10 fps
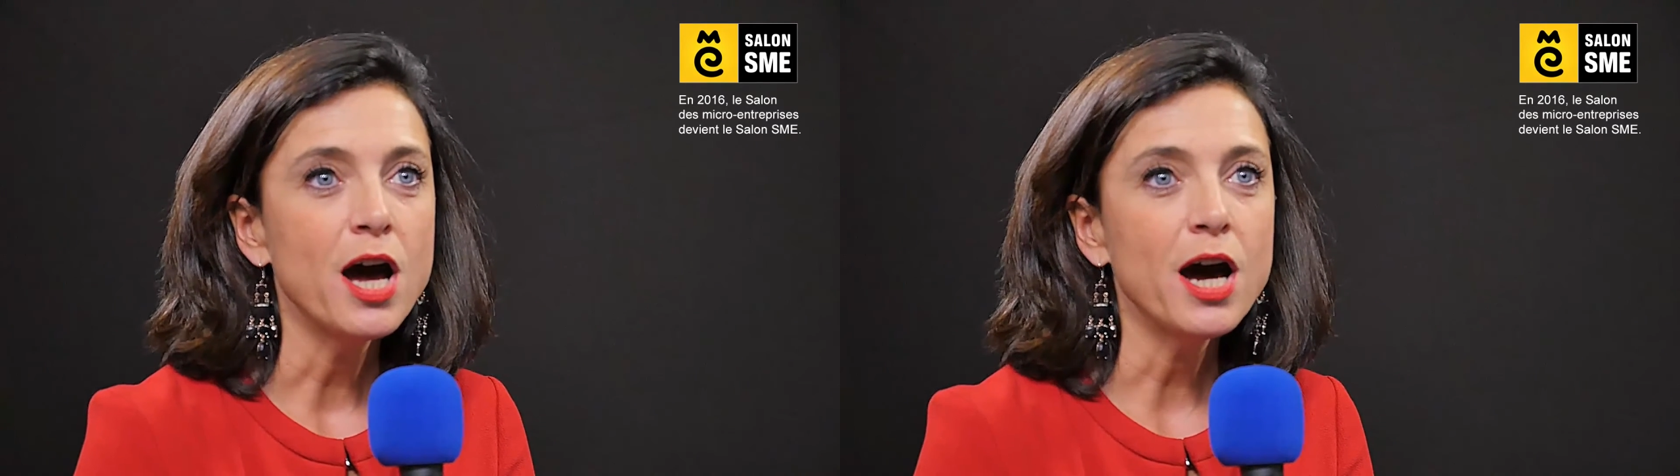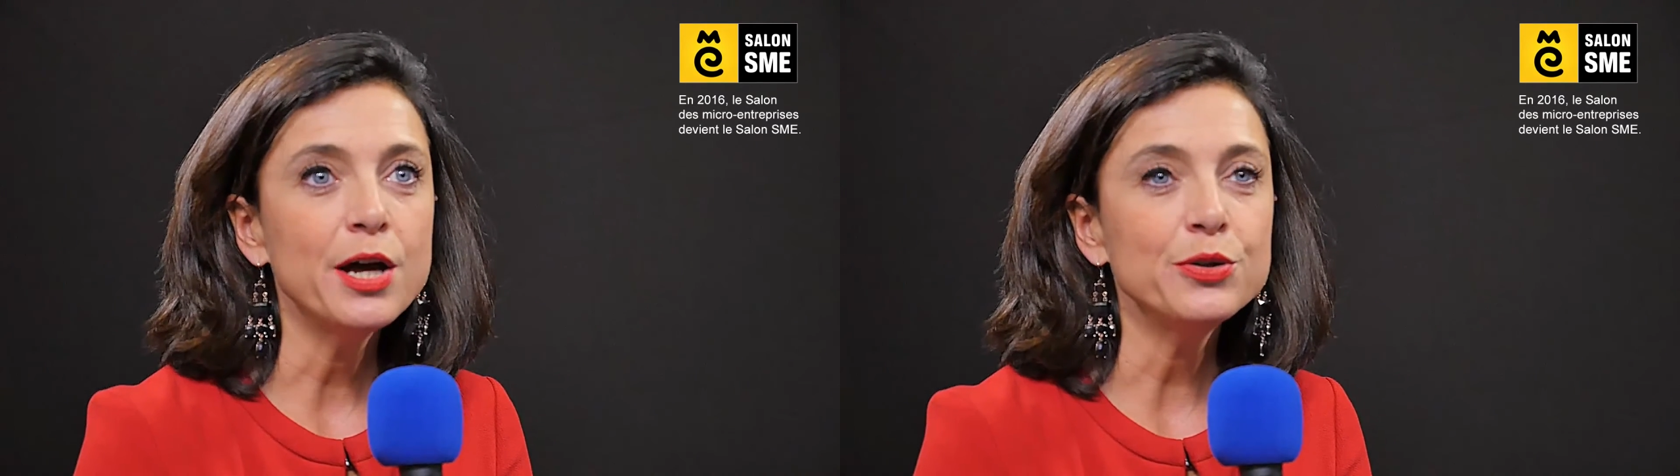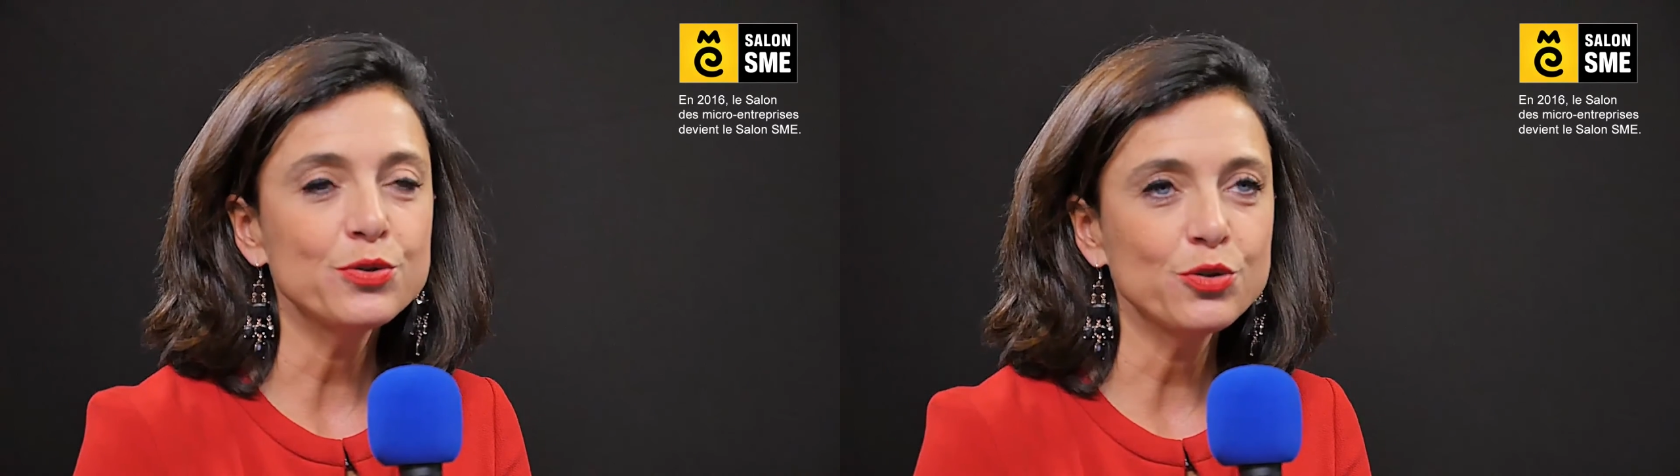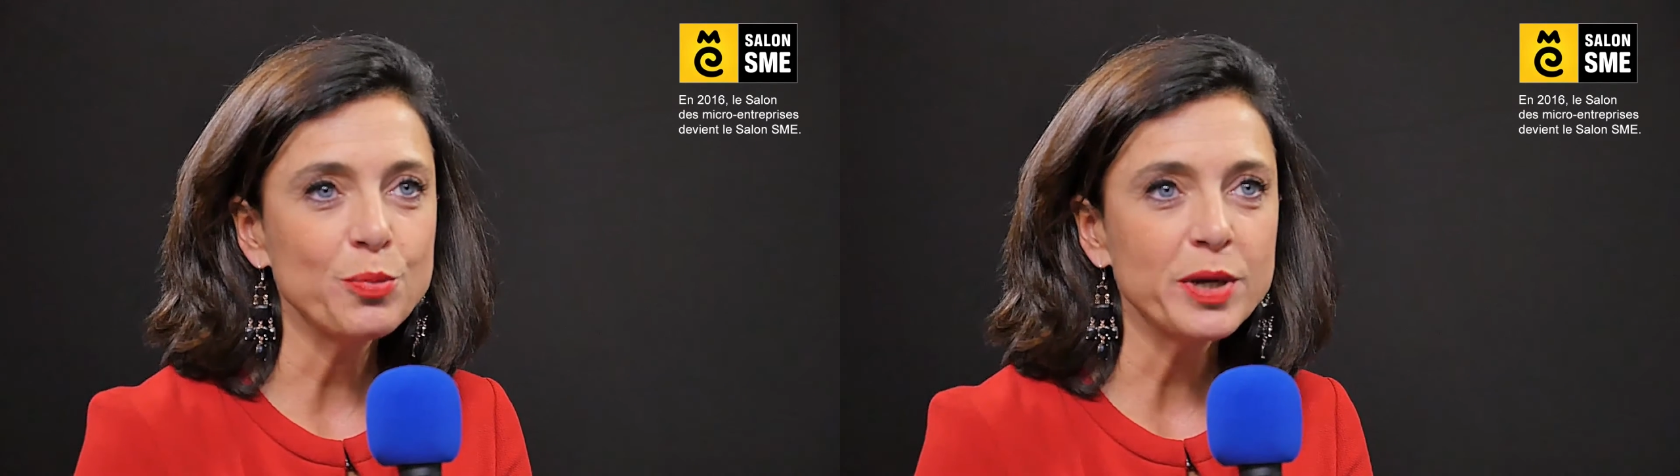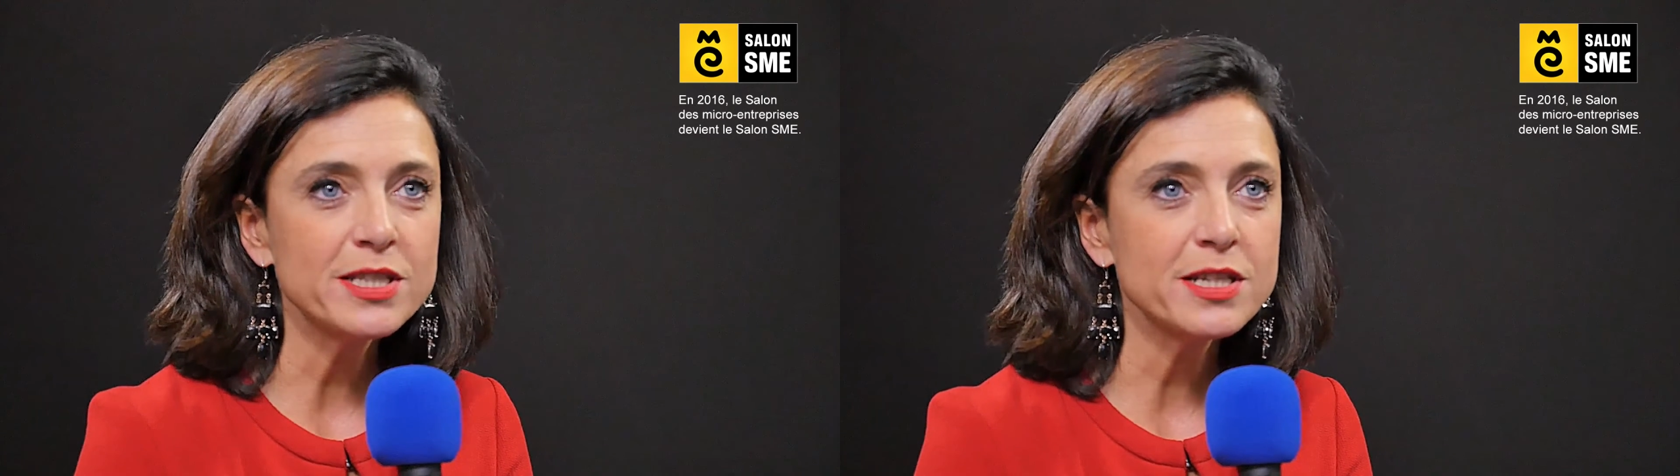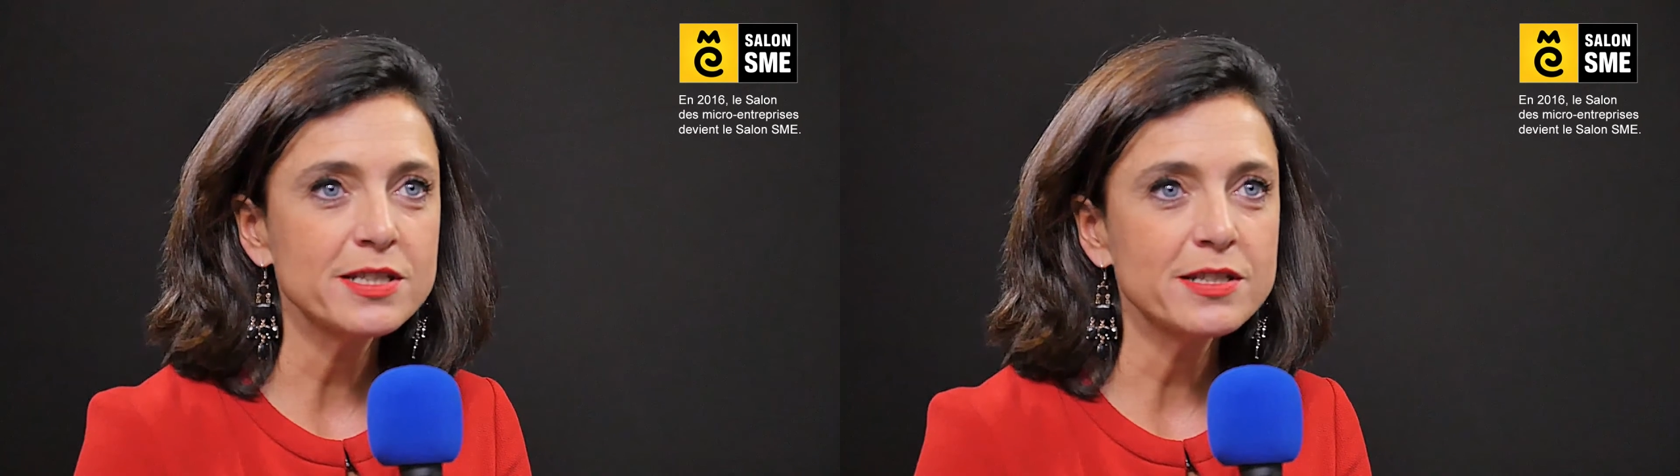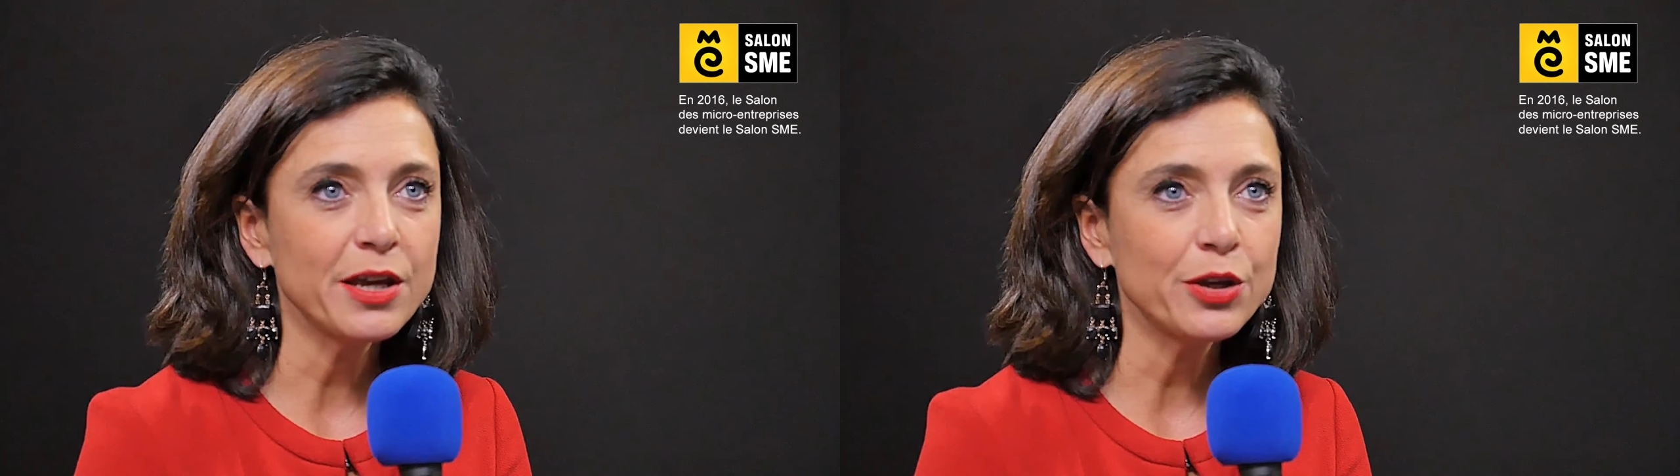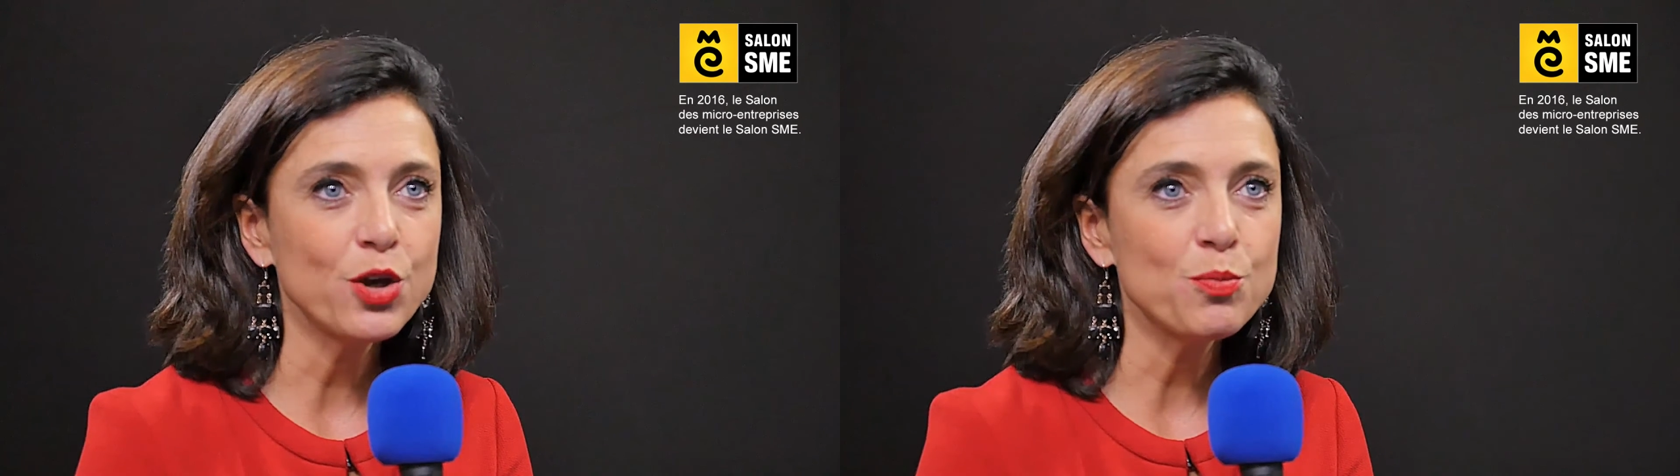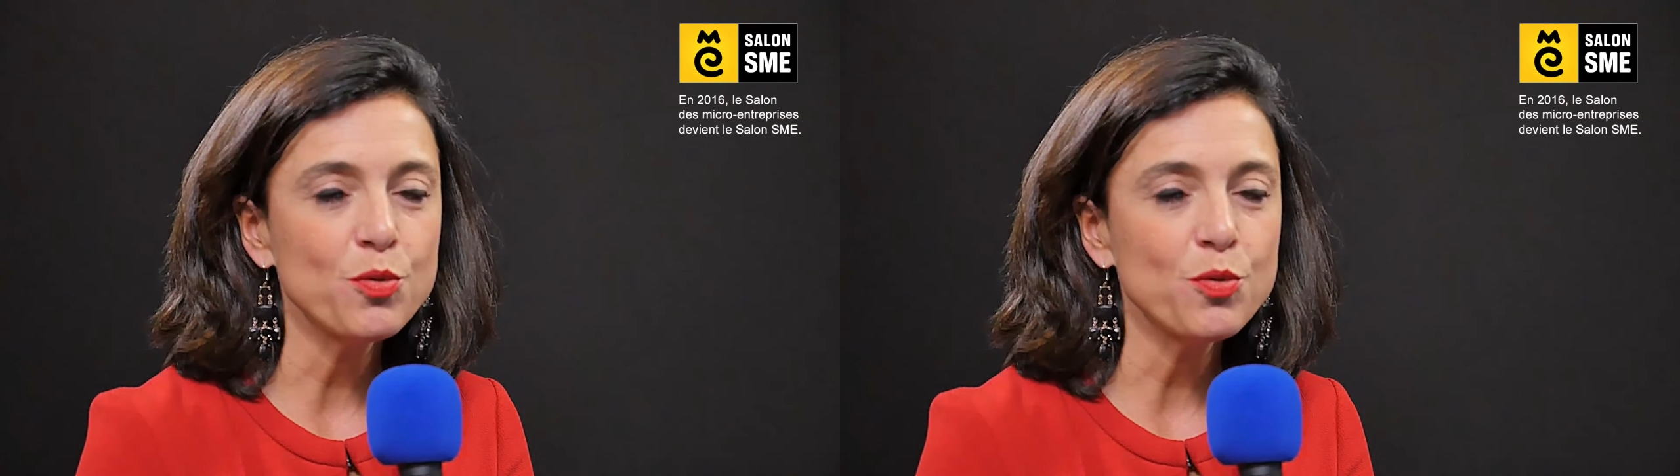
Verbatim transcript: à une entreprise extérieure